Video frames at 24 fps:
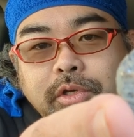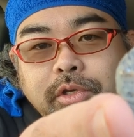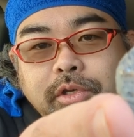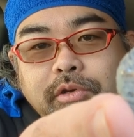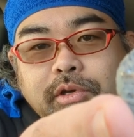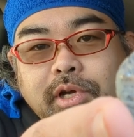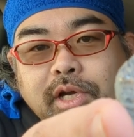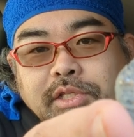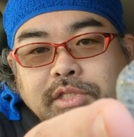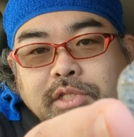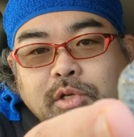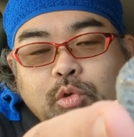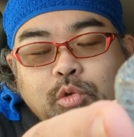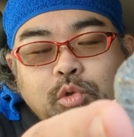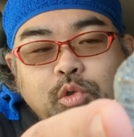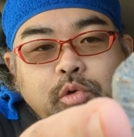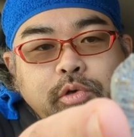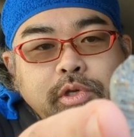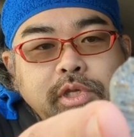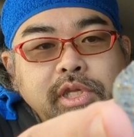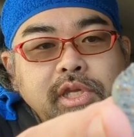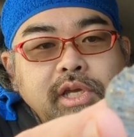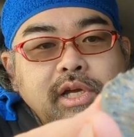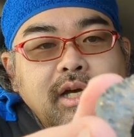いう感じで、こう、突
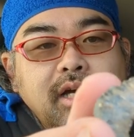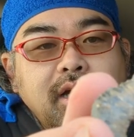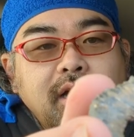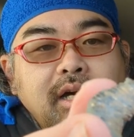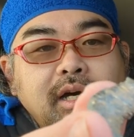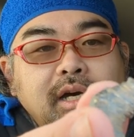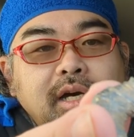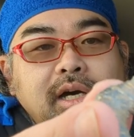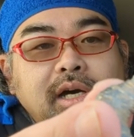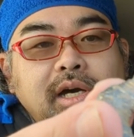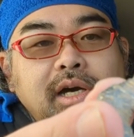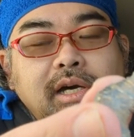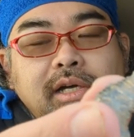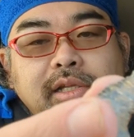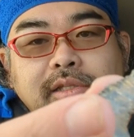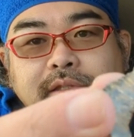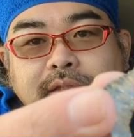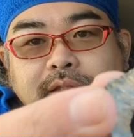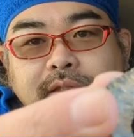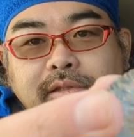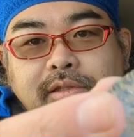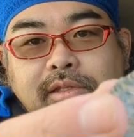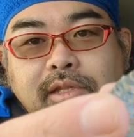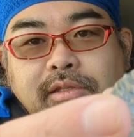起が
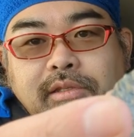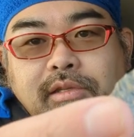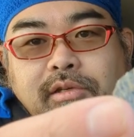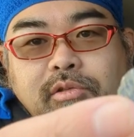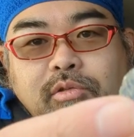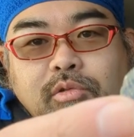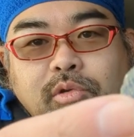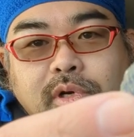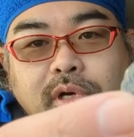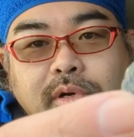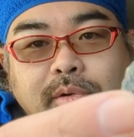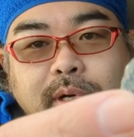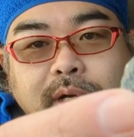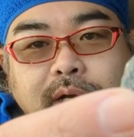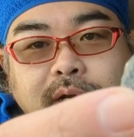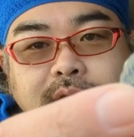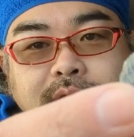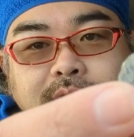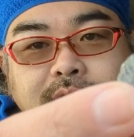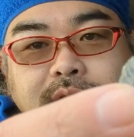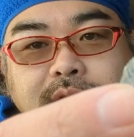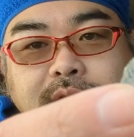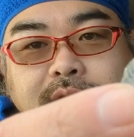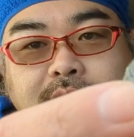出てるのがわか
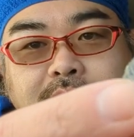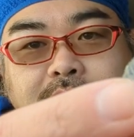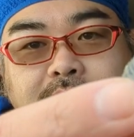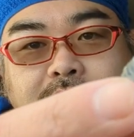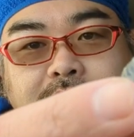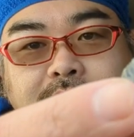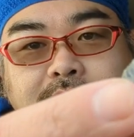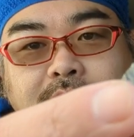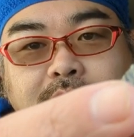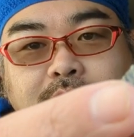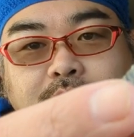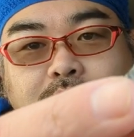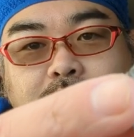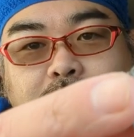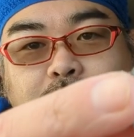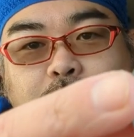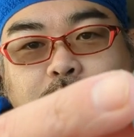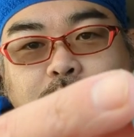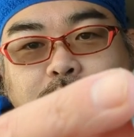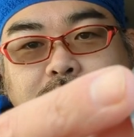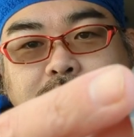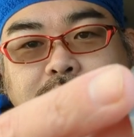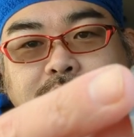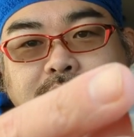るかなと思う
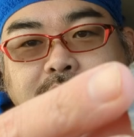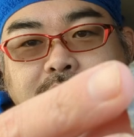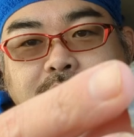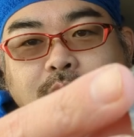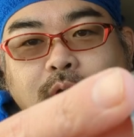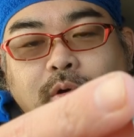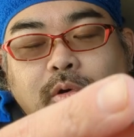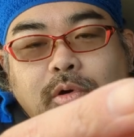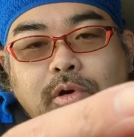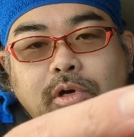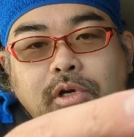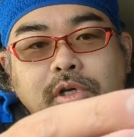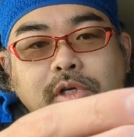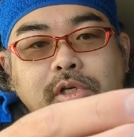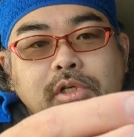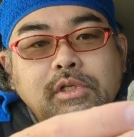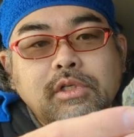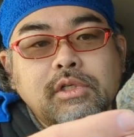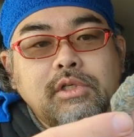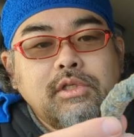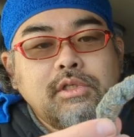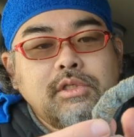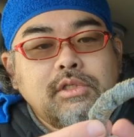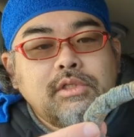んですけど、
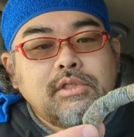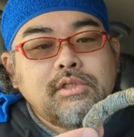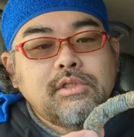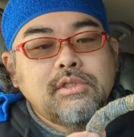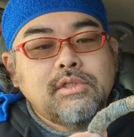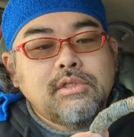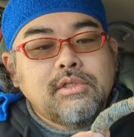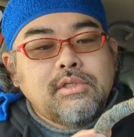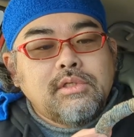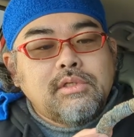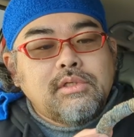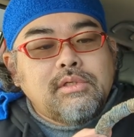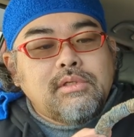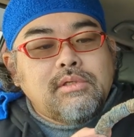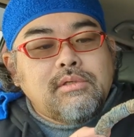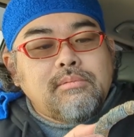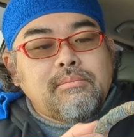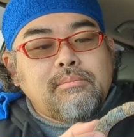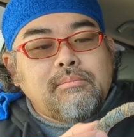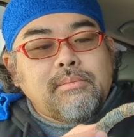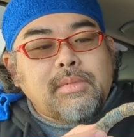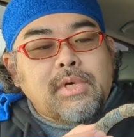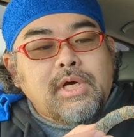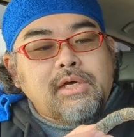
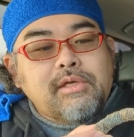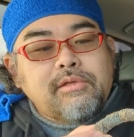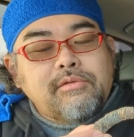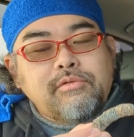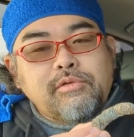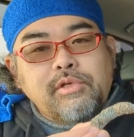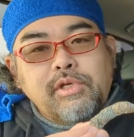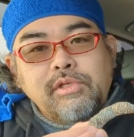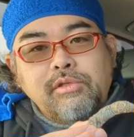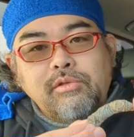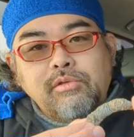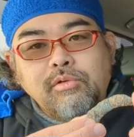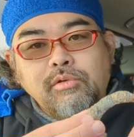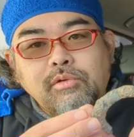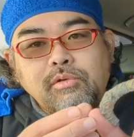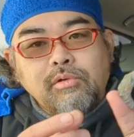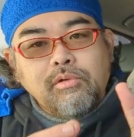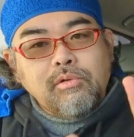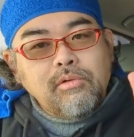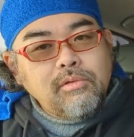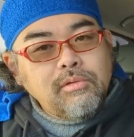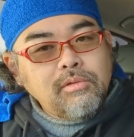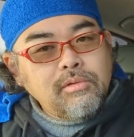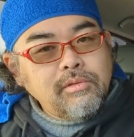まあ、それと、
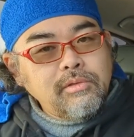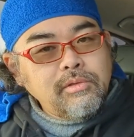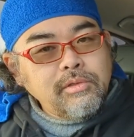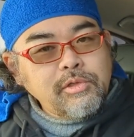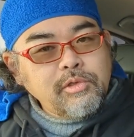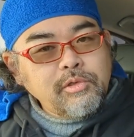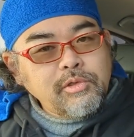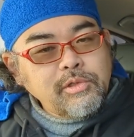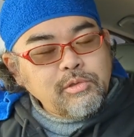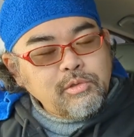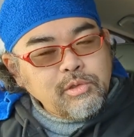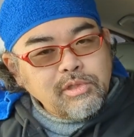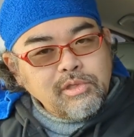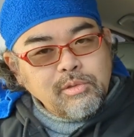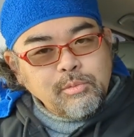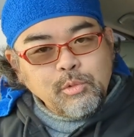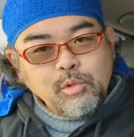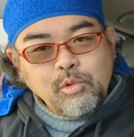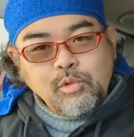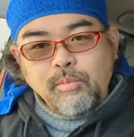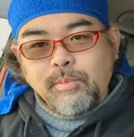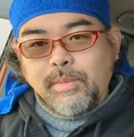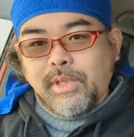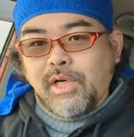去年取れたも
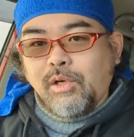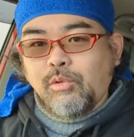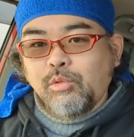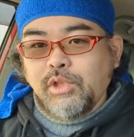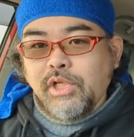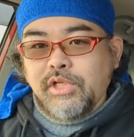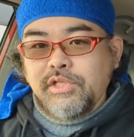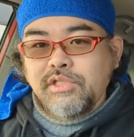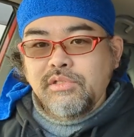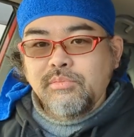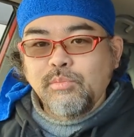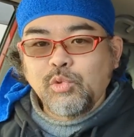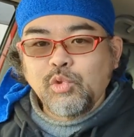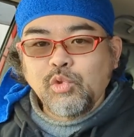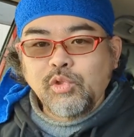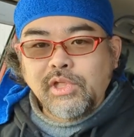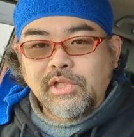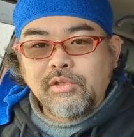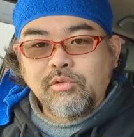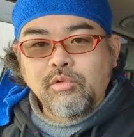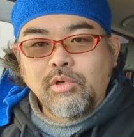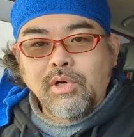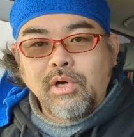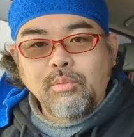のとまあ同じもの
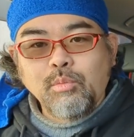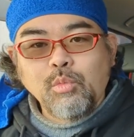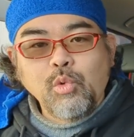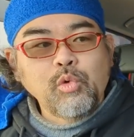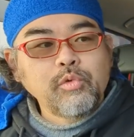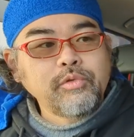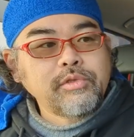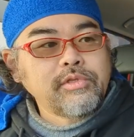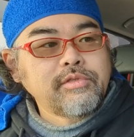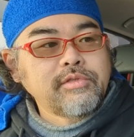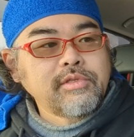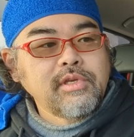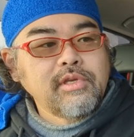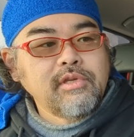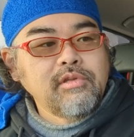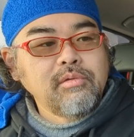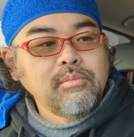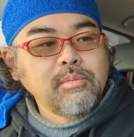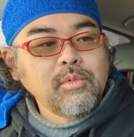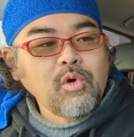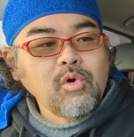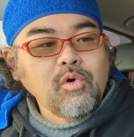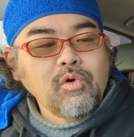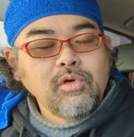だとは思うんですけれど
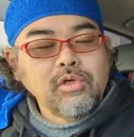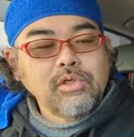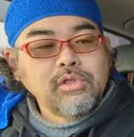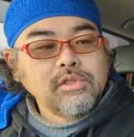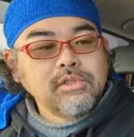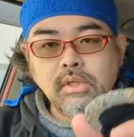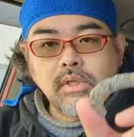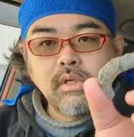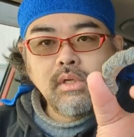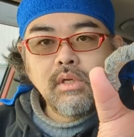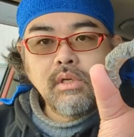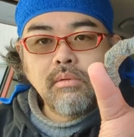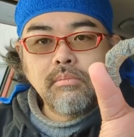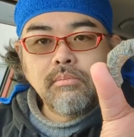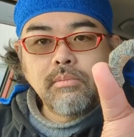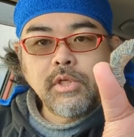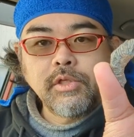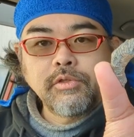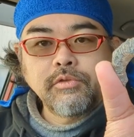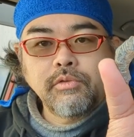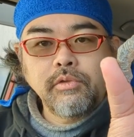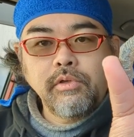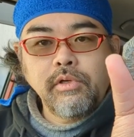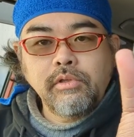も、ま
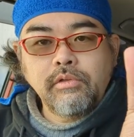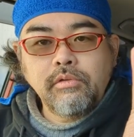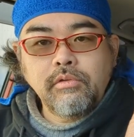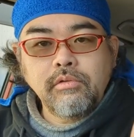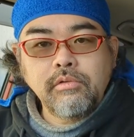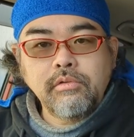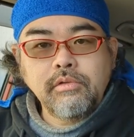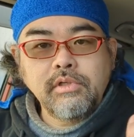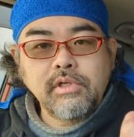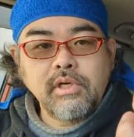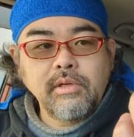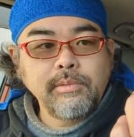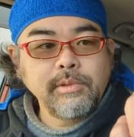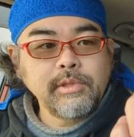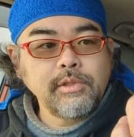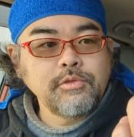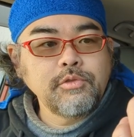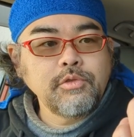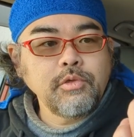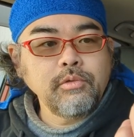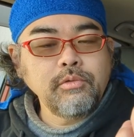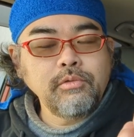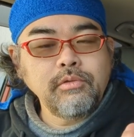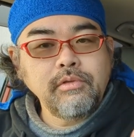あ、それと比べて
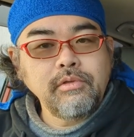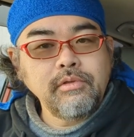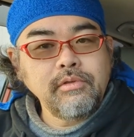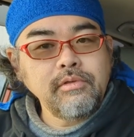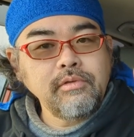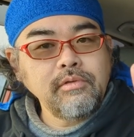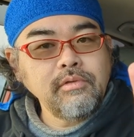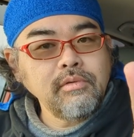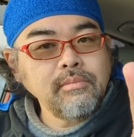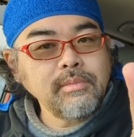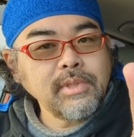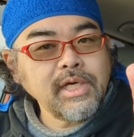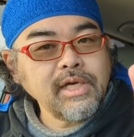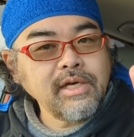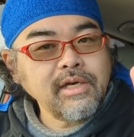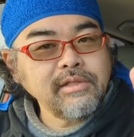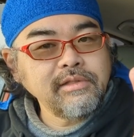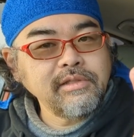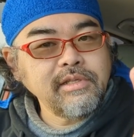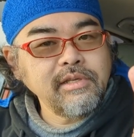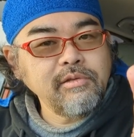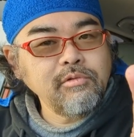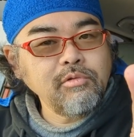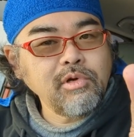ちょっとまあ
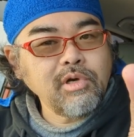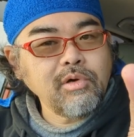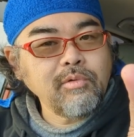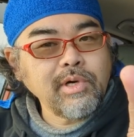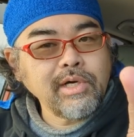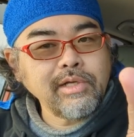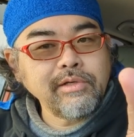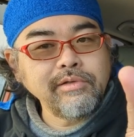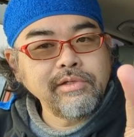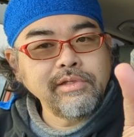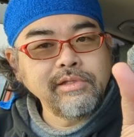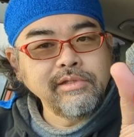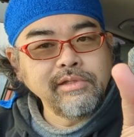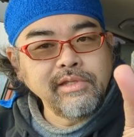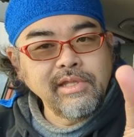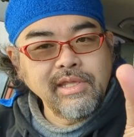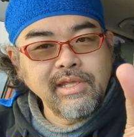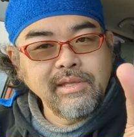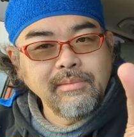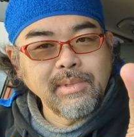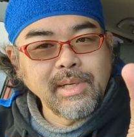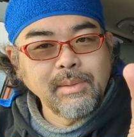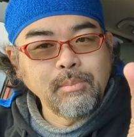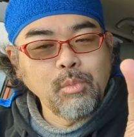程度が悪いん
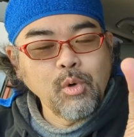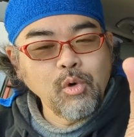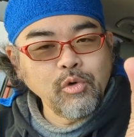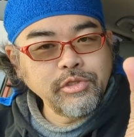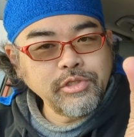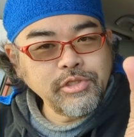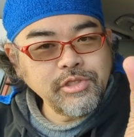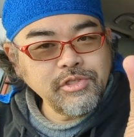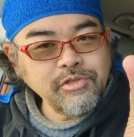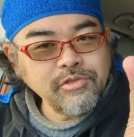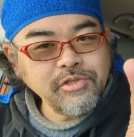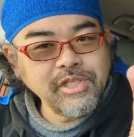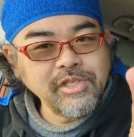で、まあ、没収